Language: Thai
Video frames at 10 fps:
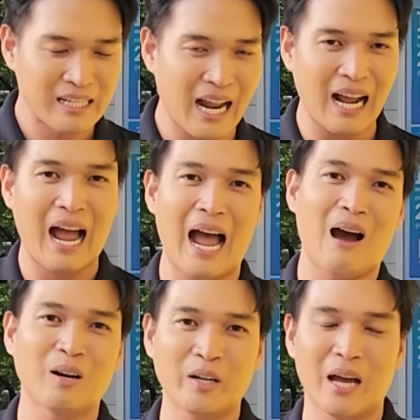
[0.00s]
นักข่าว
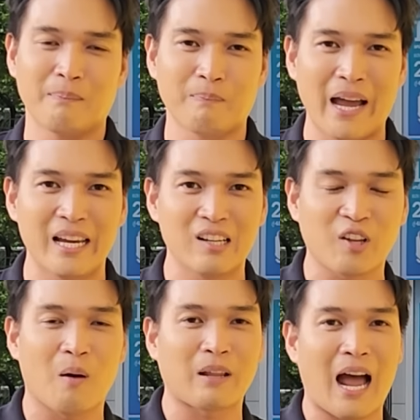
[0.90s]
เราเนี่ยไป
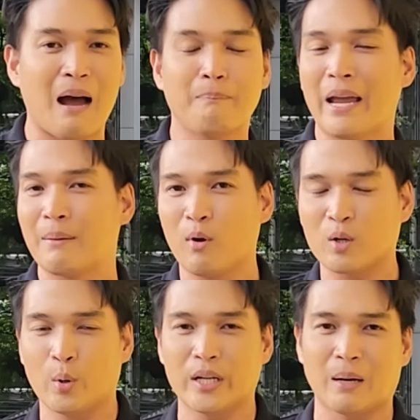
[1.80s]
สอบถามไปพูด
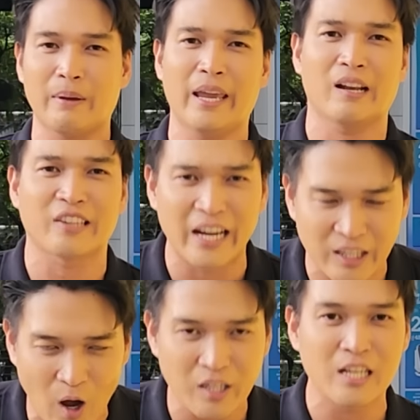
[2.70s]
คุยกับเอกสาย
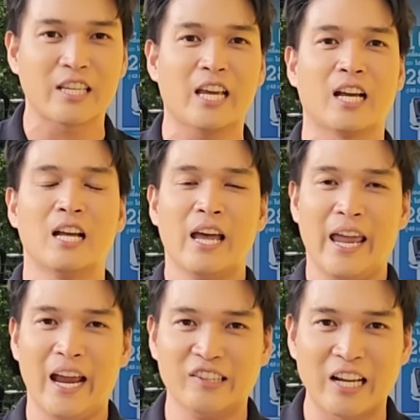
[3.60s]
เตาะจริง ๆ
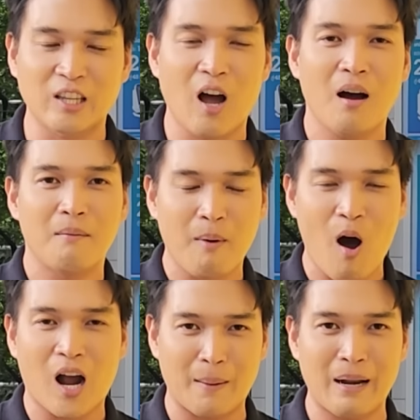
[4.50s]
เอกสายเตาะบ
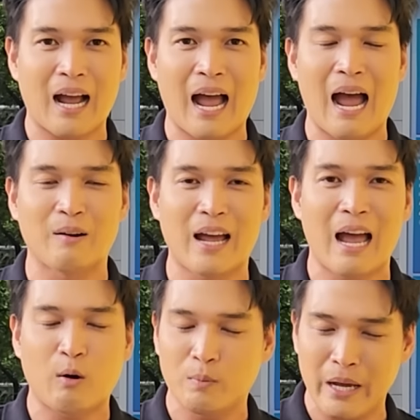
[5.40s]
อกกับนักข่าวนะ
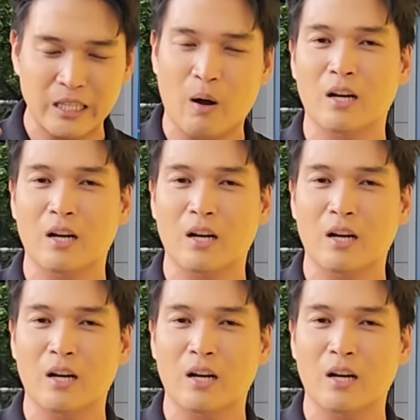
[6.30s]
ฮะคุณเบ้นทอง